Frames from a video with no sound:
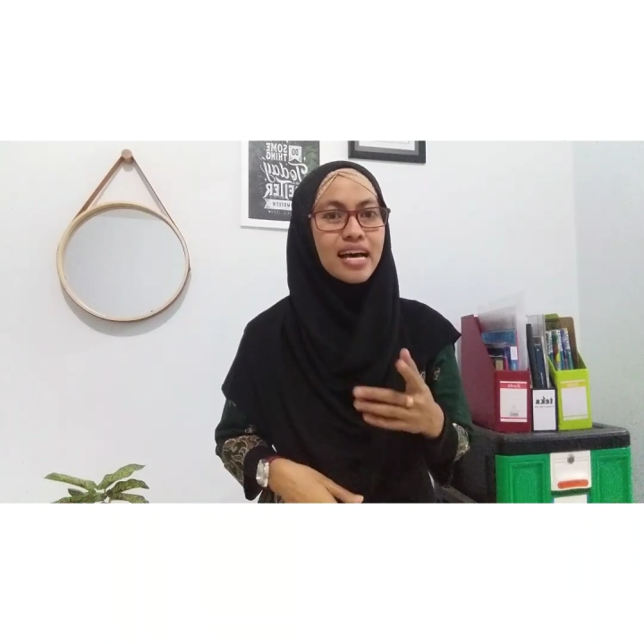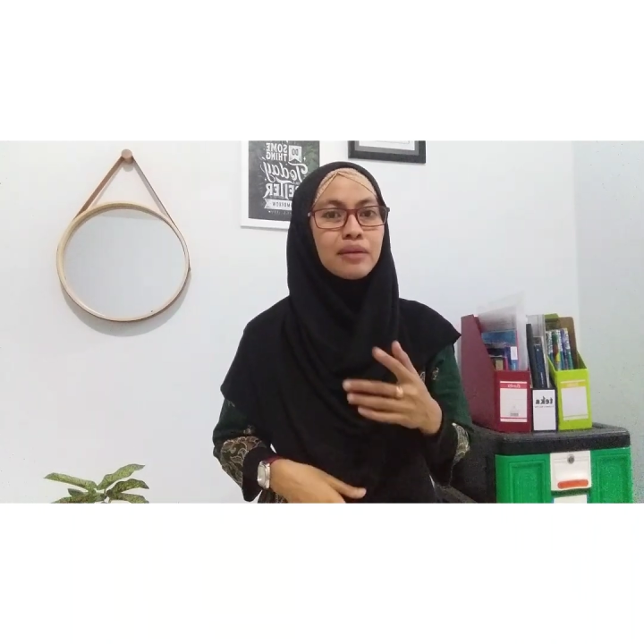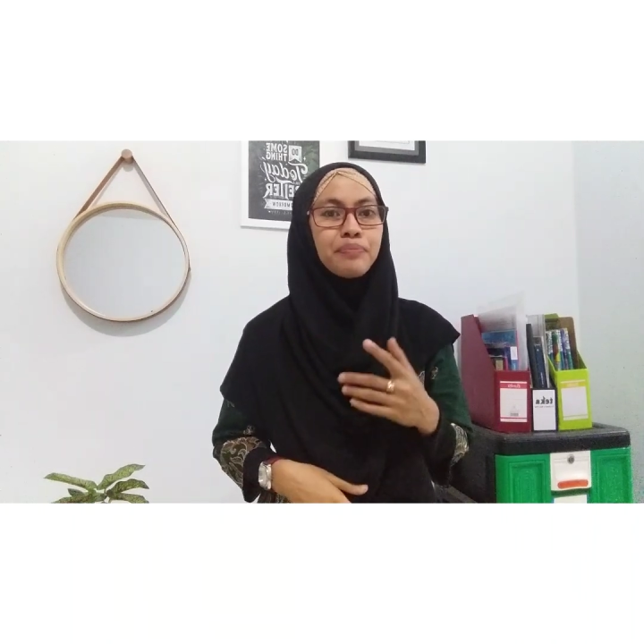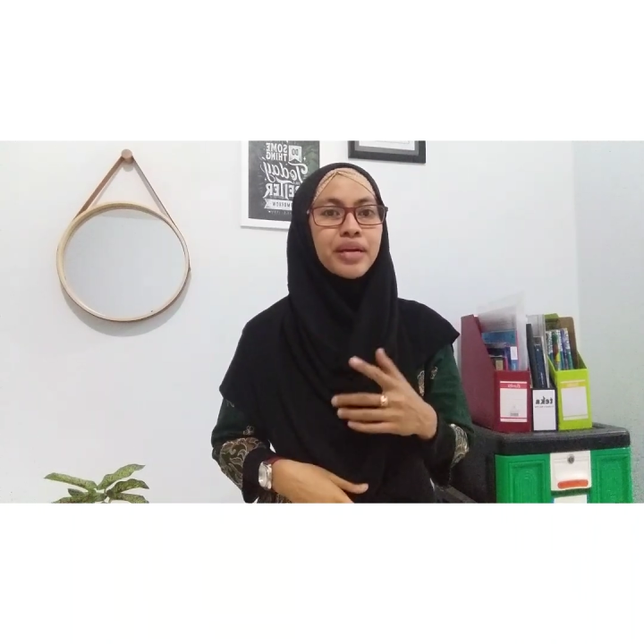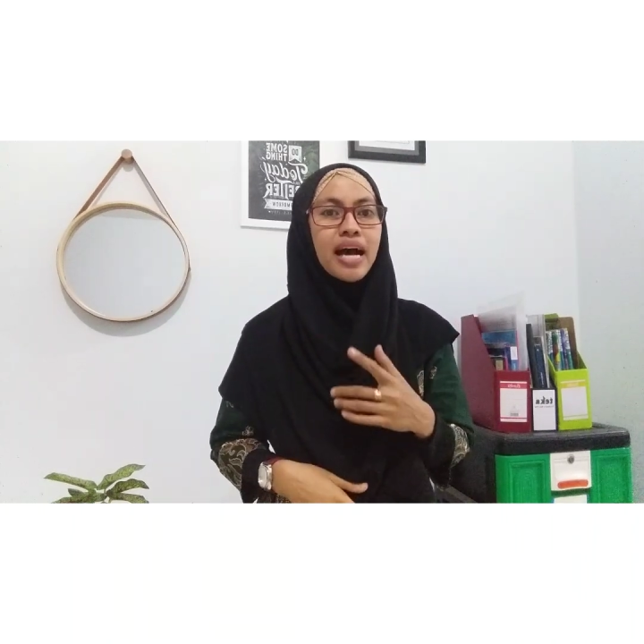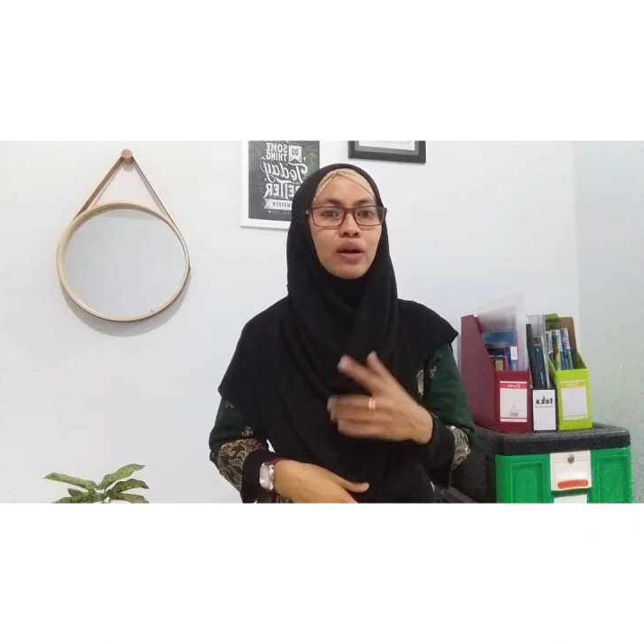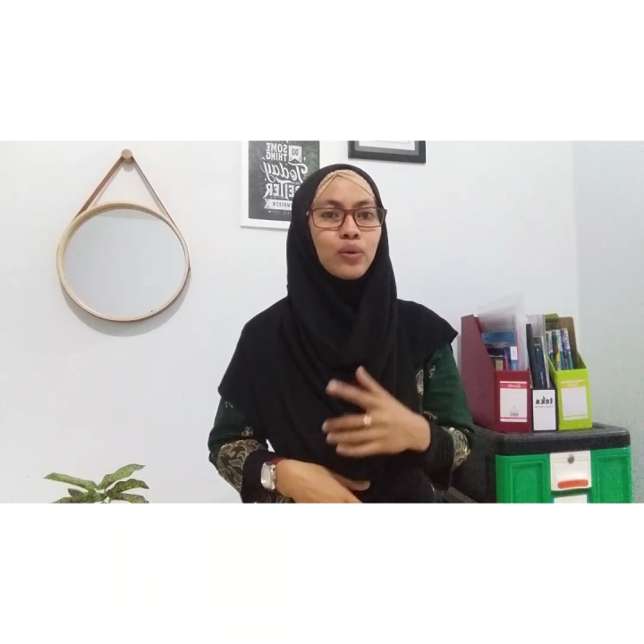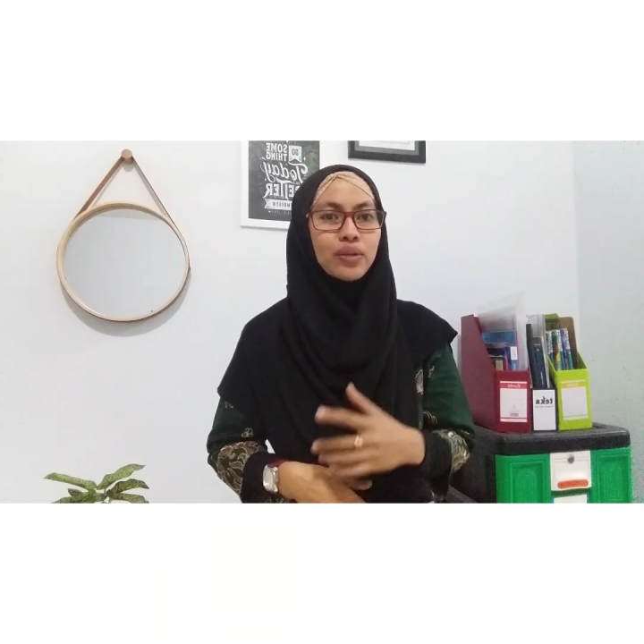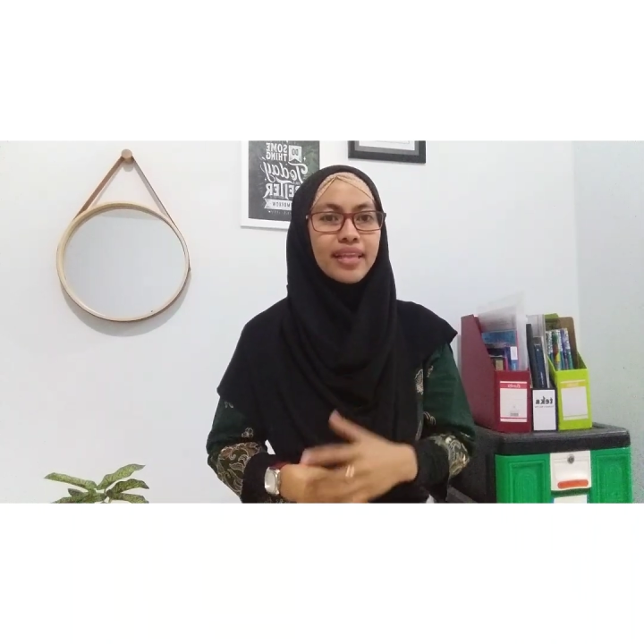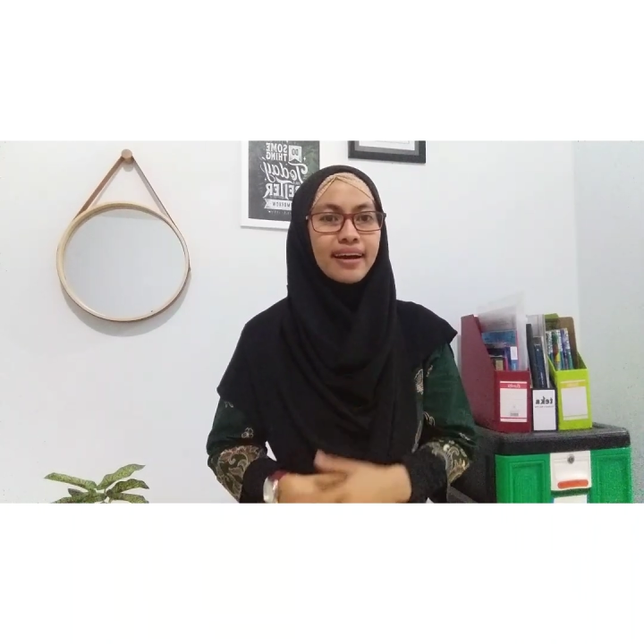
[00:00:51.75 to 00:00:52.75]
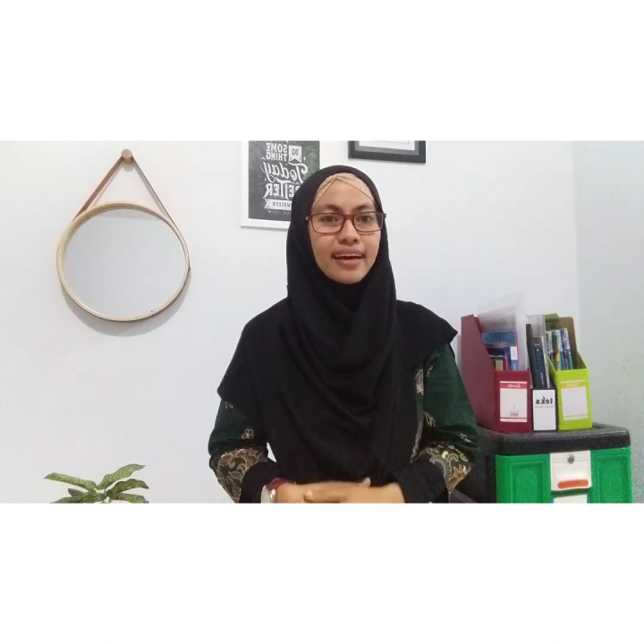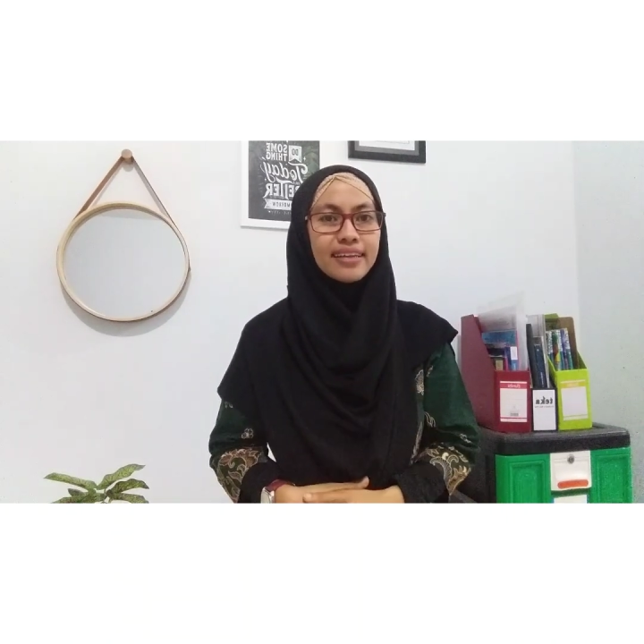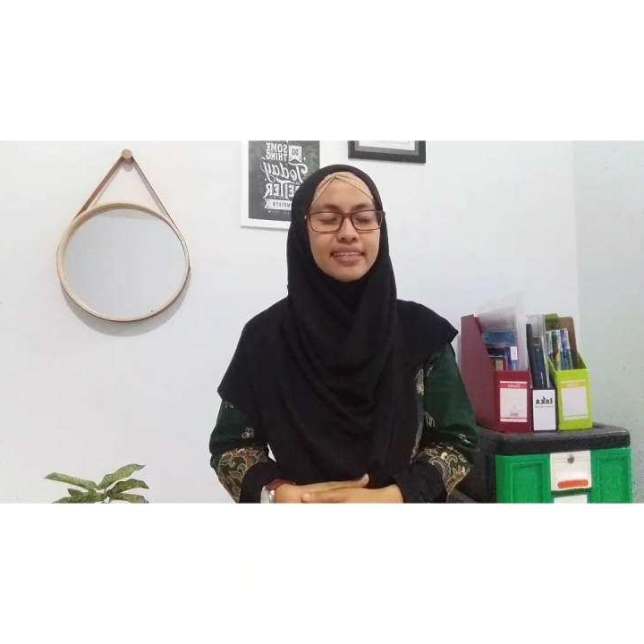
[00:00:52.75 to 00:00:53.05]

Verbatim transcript: yang beranggotakan